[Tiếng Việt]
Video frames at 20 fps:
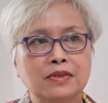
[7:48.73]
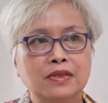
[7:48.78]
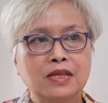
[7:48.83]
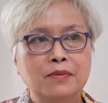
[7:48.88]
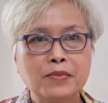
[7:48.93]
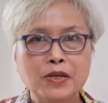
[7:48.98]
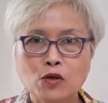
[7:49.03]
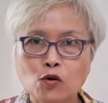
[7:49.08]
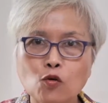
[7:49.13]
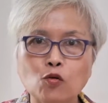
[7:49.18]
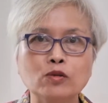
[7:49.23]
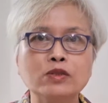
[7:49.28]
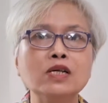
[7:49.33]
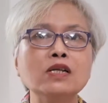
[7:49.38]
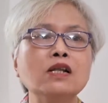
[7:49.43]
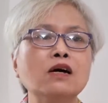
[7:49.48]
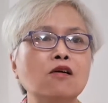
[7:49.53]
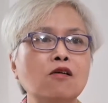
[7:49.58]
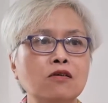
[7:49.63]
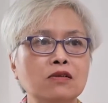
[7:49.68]
thì mình ngủ
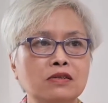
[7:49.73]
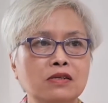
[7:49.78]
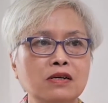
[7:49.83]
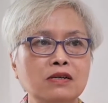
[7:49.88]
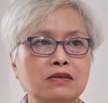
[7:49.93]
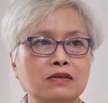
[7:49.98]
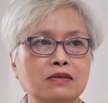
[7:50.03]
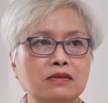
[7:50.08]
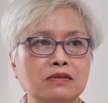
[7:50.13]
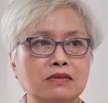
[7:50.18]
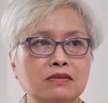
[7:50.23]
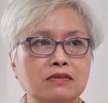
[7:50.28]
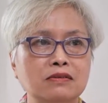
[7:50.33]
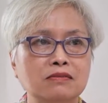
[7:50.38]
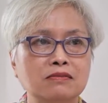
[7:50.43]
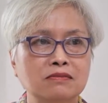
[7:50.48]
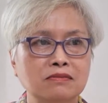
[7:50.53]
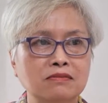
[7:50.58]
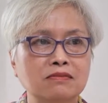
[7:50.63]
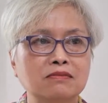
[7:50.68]
rất là ngon giấc dạ.